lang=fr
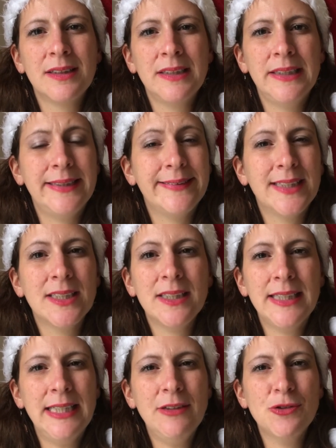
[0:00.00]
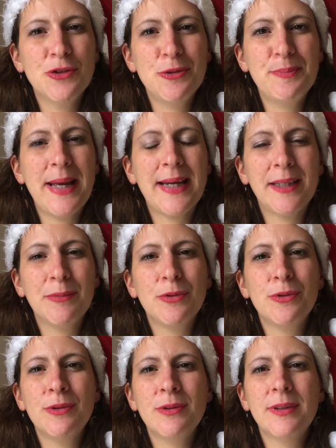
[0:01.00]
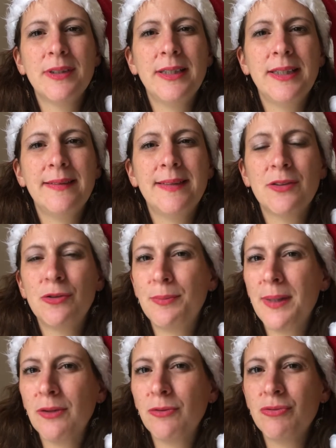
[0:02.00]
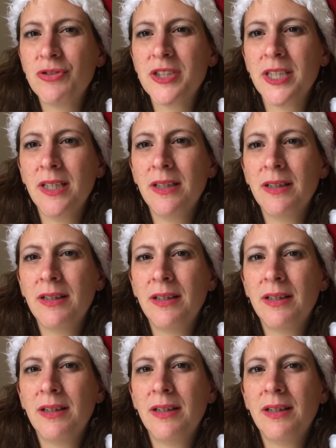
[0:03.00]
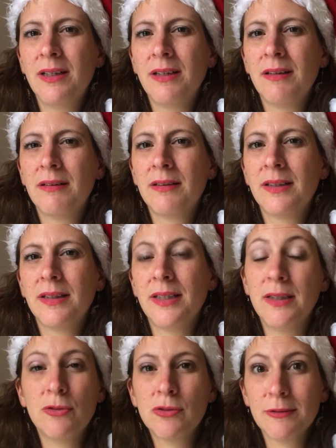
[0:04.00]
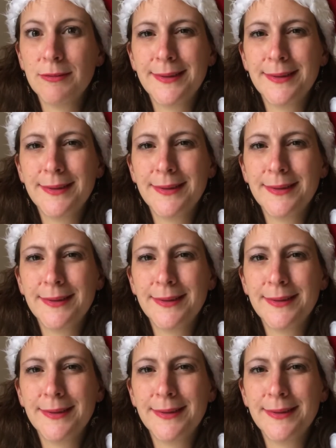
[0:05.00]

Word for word: Il était super ému, il était super touché. Et aujourd'hui,